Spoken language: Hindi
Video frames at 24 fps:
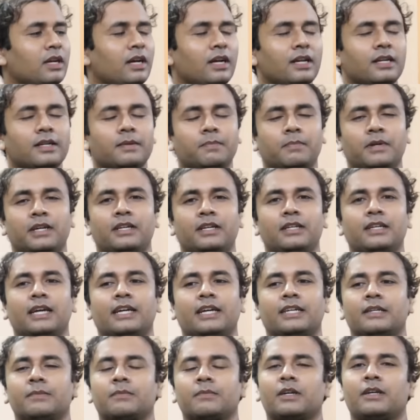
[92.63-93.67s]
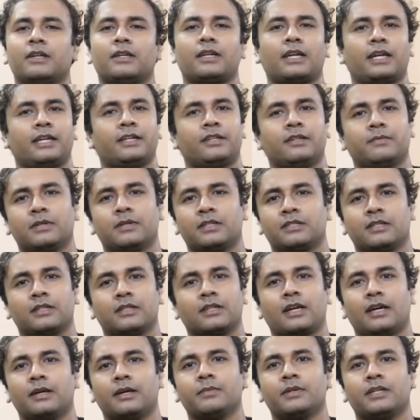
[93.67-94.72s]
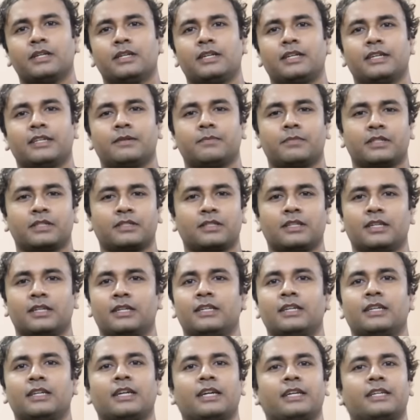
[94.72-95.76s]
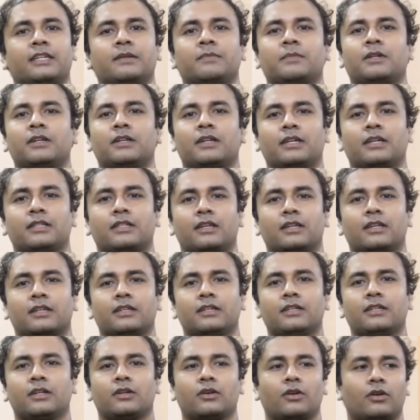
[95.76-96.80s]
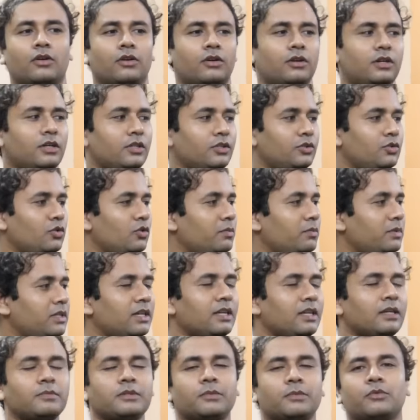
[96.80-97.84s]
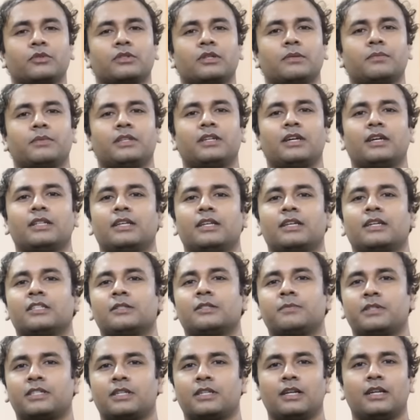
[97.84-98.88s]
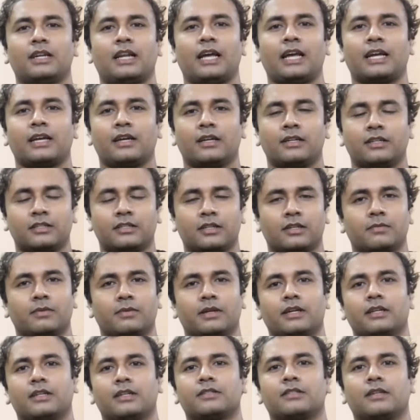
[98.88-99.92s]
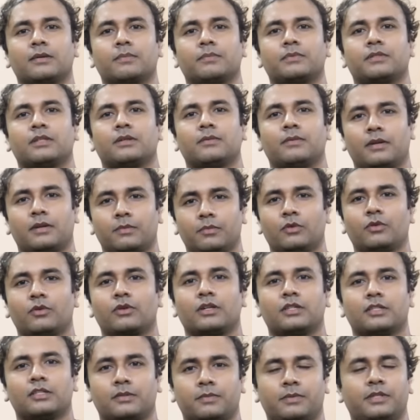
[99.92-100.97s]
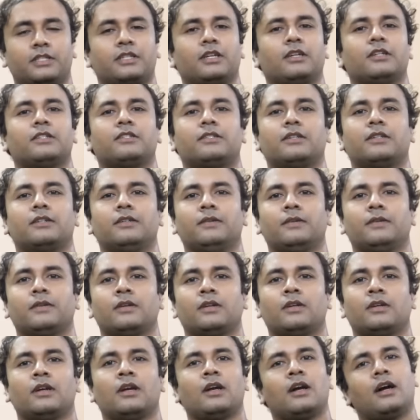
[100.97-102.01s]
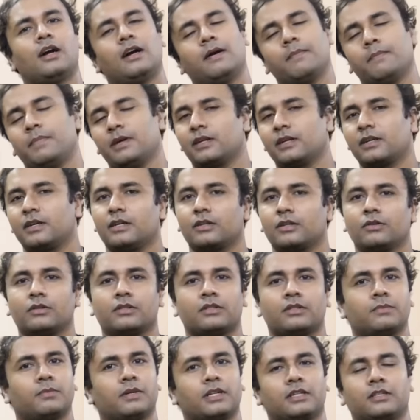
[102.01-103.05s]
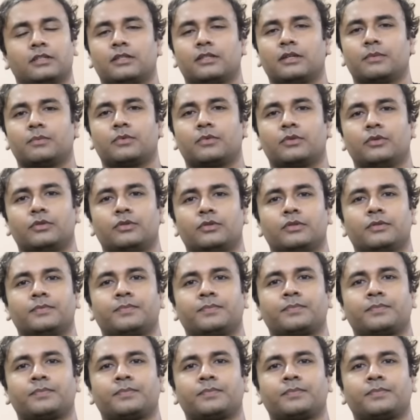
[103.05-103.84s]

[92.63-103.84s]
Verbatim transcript: का तो- खाली बीडी आइटम का ही 90 परसेंट काम है 10 परसेंट इंडियन आइटम का रहता है हम्म। और जो भी है हम आपको सब दिखा देंगे स्पेशली लाइक का टी शर्ट वगैरह सबसे हम लोग का स्पेशलिस्ट है हाफ पेन कार्गो बाकी सब कुछ